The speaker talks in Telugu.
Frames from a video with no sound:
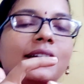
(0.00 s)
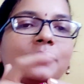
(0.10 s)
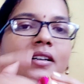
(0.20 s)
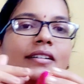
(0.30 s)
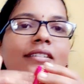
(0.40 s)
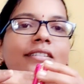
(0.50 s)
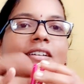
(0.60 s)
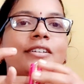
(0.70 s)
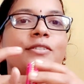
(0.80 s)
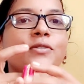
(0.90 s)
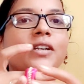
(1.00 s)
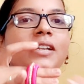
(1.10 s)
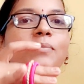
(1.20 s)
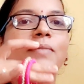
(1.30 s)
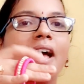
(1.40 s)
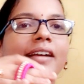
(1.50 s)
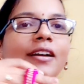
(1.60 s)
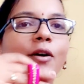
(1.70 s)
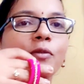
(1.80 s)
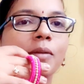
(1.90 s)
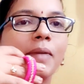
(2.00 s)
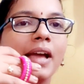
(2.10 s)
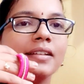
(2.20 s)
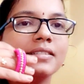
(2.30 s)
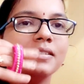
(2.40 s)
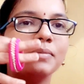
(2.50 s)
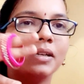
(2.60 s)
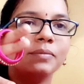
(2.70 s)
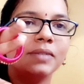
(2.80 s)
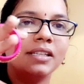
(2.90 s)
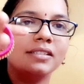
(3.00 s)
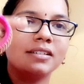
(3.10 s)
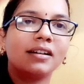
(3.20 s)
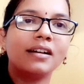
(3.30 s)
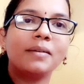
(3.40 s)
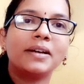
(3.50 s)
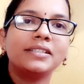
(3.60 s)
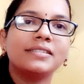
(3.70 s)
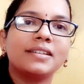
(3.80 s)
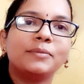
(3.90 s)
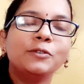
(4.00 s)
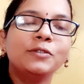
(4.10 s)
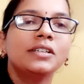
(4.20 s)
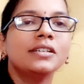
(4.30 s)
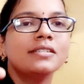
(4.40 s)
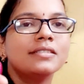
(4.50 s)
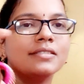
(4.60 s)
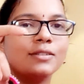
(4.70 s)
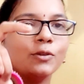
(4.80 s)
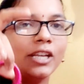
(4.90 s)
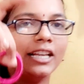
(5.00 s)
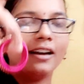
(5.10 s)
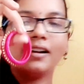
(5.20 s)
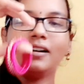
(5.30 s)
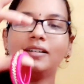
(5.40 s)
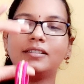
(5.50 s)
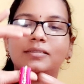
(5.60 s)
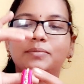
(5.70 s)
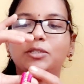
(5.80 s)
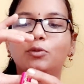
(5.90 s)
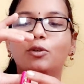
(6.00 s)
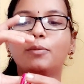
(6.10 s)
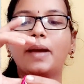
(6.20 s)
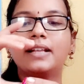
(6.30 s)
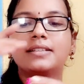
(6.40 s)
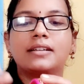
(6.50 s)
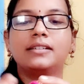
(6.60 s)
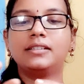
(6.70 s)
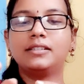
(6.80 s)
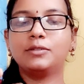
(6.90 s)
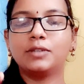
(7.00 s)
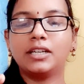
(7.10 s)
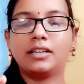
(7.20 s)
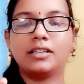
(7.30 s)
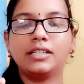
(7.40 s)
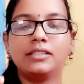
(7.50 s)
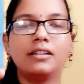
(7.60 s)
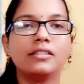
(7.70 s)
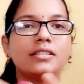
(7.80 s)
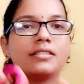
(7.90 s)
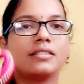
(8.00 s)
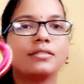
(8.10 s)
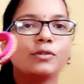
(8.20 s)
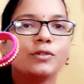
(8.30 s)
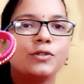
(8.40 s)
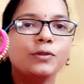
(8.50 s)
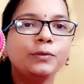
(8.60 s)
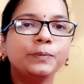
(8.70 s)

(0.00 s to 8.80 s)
అనమాట చూడండి బ్లాక్గా ఉన్న బ్యాంగిల్స్ని మనం ఎంత చక్కగా మార్చేసామో సో ఇలాగా మీరు ఓల్డ్ బ్యాంగిల్స్ అన్నిటిని కూడా ఇట్లా నీట్గా చేసేసుకోవచ్చు